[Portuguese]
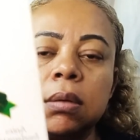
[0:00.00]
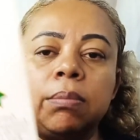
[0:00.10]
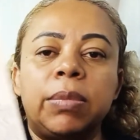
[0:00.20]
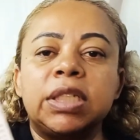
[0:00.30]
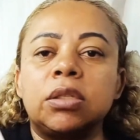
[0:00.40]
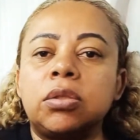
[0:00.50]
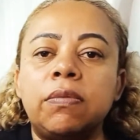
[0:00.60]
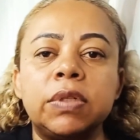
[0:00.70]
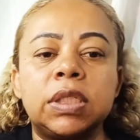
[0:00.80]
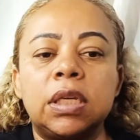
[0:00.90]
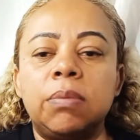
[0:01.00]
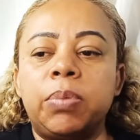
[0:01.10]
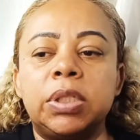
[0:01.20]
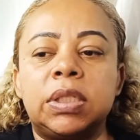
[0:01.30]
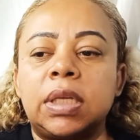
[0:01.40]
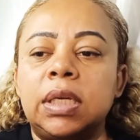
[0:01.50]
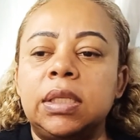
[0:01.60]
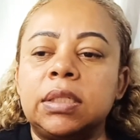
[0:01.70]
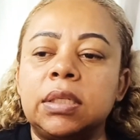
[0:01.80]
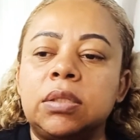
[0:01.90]
Mas é só você que pode sair
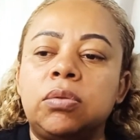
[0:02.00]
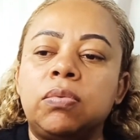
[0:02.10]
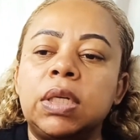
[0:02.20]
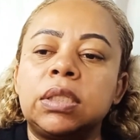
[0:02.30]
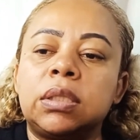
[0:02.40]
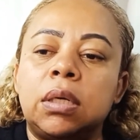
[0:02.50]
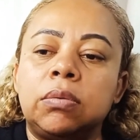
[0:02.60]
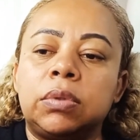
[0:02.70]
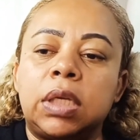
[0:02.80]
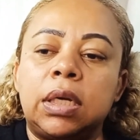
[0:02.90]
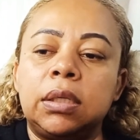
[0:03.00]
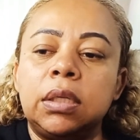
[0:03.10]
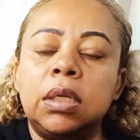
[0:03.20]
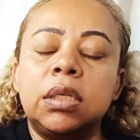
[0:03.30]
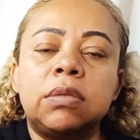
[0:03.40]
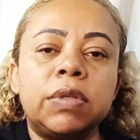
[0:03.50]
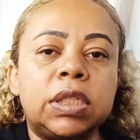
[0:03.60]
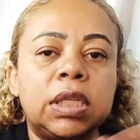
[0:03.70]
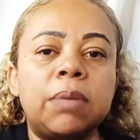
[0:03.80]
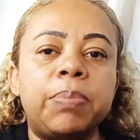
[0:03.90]
dessa situação, tá? Se
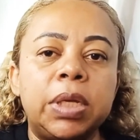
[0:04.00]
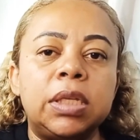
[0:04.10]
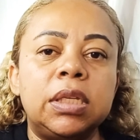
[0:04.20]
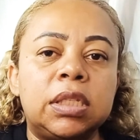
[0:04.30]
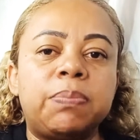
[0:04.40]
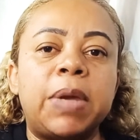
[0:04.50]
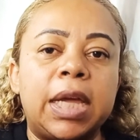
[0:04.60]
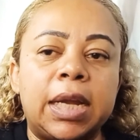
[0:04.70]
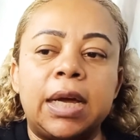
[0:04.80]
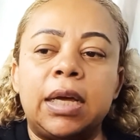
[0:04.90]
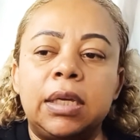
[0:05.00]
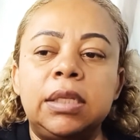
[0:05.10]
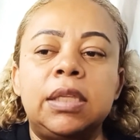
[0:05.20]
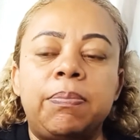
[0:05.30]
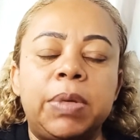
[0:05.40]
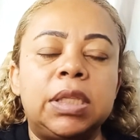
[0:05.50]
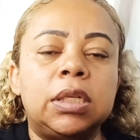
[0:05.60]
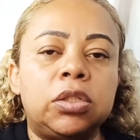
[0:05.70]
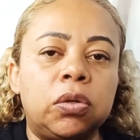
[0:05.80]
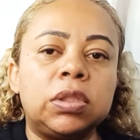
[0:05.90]
você esperar e
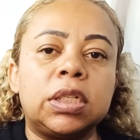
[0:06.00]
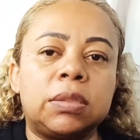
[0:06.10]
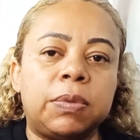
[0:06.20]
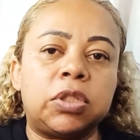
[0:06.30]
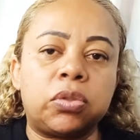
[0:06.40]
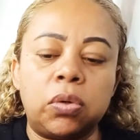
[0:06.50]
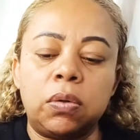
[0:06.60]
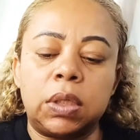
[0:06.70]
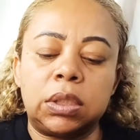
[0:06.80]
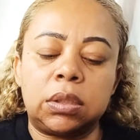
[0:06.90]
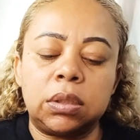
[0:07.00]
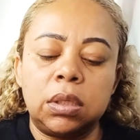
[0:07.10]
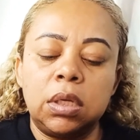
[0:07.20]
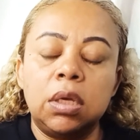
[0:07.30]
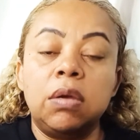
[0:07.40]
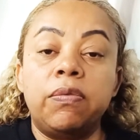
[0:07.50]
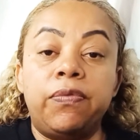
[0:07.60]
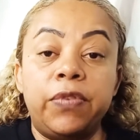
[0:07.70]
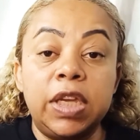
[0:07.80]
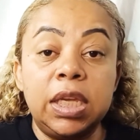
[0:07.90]
depender de outras pessoas,
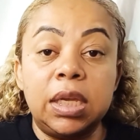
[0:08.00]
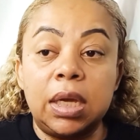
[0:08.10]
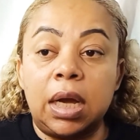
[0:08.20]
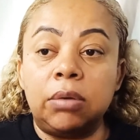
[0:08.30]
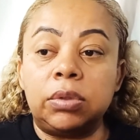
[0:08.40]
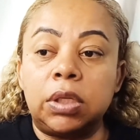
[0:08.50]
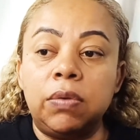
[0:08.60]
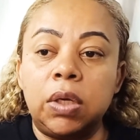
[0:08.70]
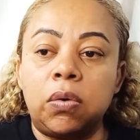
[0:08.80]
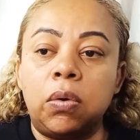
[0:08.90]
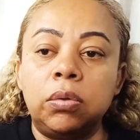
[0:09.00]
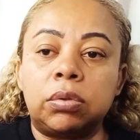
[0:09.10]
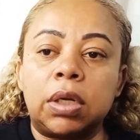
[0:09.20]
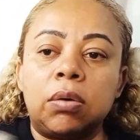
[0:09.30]
vim ao teu encontro é